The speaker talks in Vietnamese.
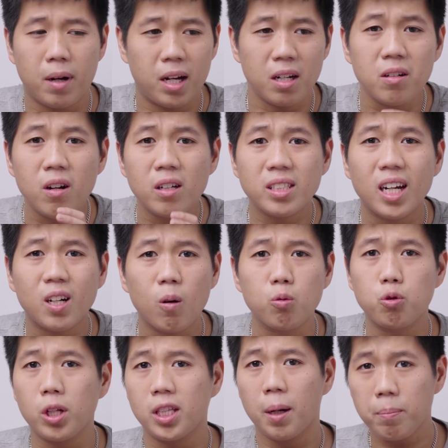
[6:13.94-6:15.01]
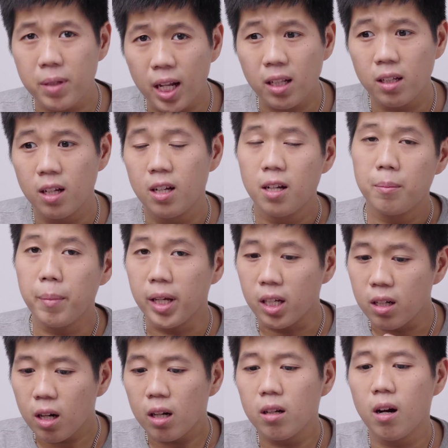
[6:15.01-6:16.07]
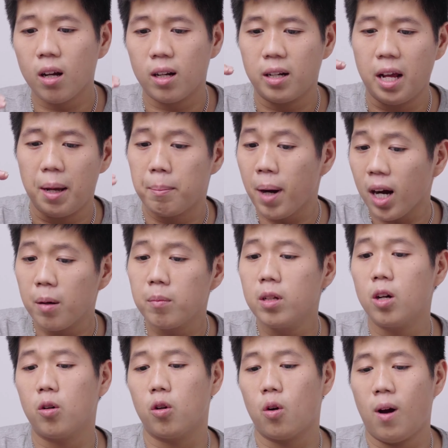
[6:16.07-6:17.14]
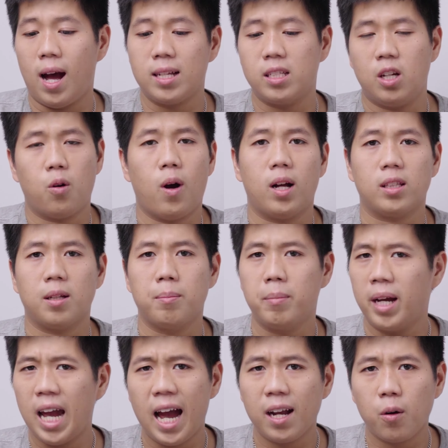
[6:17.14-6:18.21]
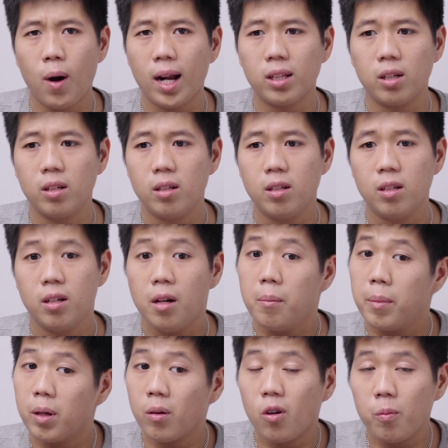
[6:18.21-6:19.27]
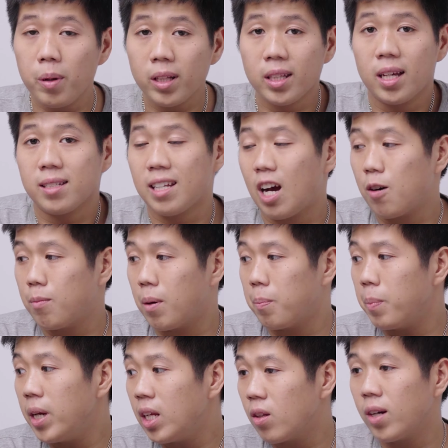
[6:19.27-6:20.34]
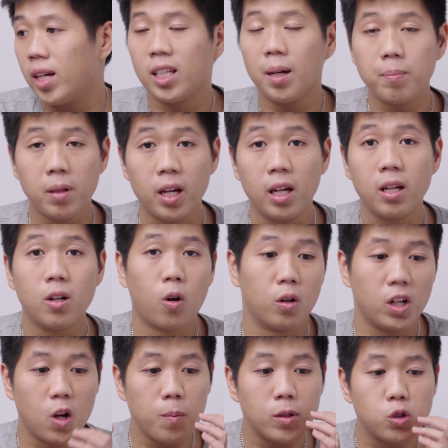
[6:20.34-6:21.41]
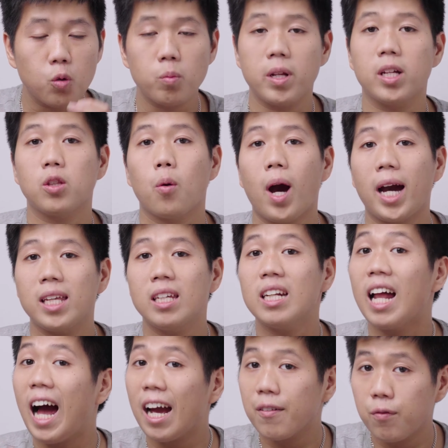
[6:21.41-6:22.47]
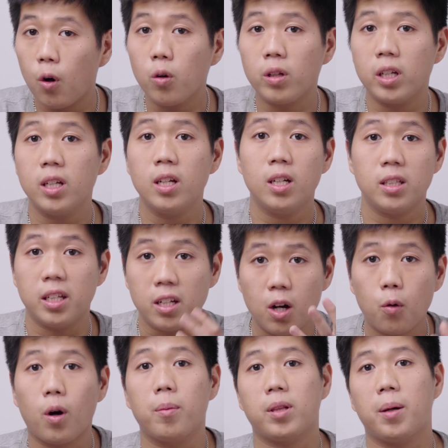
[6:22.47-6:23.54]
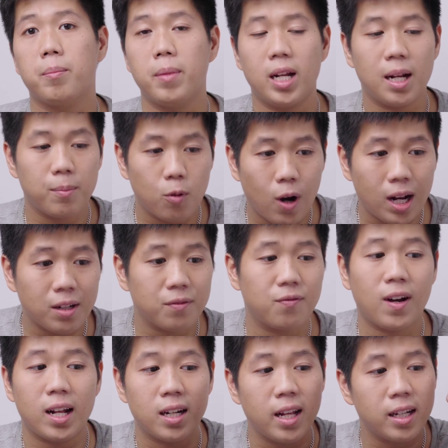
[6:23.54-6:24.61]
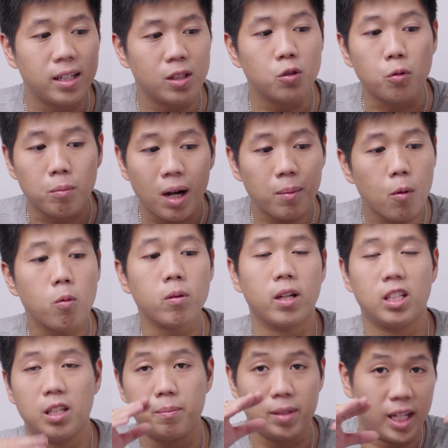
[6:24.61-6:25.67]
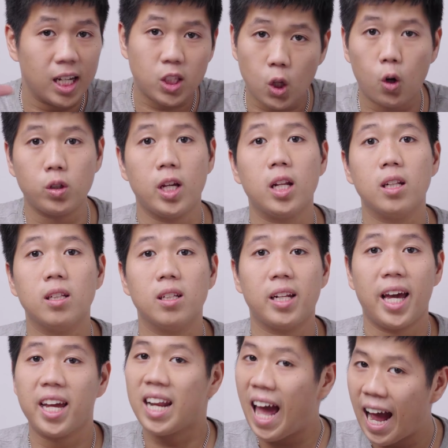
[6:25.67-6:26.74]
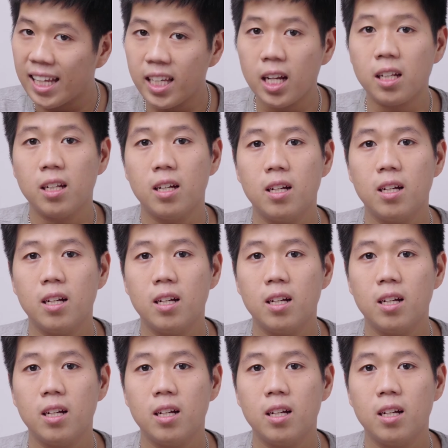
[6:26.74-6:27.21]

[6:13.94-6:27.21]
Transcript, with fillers: mà đưa ra công suất thấp nhất mình ước lượng là để mắc âm lượng của loa chỉ khoảng tầm 12W thôi mình cũng không biết tại sao mà Pi nó lại thấp thế còn nếu mà dùng điện thoại như là iPhone đi thì được khoảng tầm 15W và lên đến dùng MacBook này thì mình nghe to nhất nghe đã nhất